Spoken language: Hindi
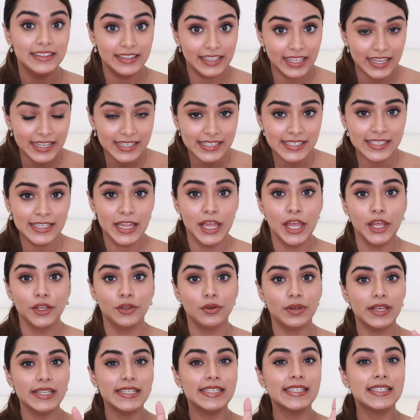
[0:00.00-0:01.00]
दिस
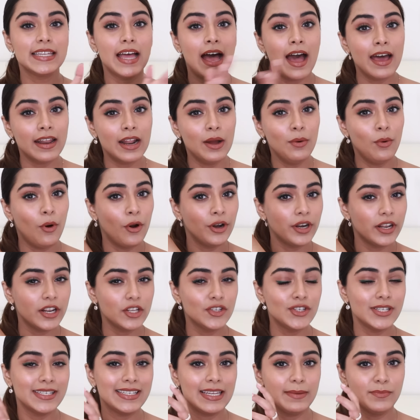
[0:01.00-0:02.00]
क्योंकि सारा वाटर
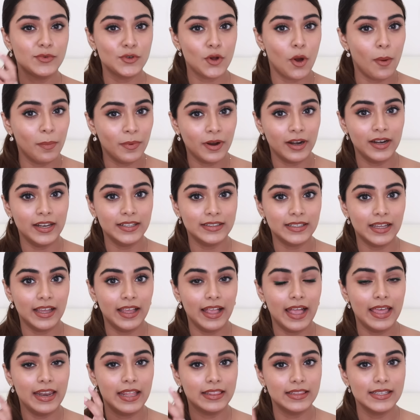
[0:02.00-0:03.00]
अच्छे से एब्जॉर्ब कर लेता
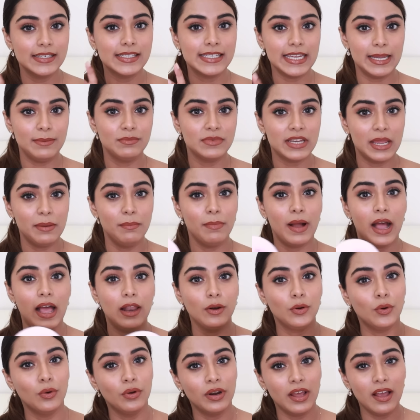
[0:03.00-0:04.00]
है एंड एट द सेम टाइम बाल
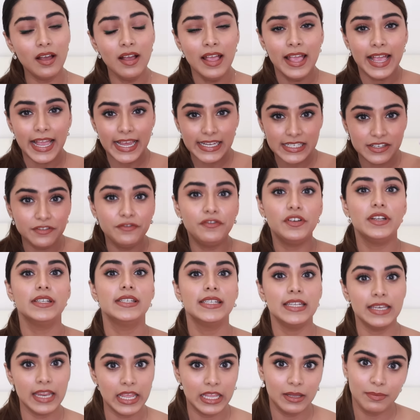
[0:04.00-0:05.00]
को ना ऐसे
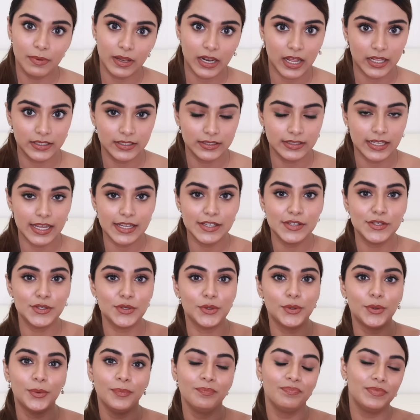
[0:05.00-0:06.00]
फ्रिजी नहीं बना देता है सो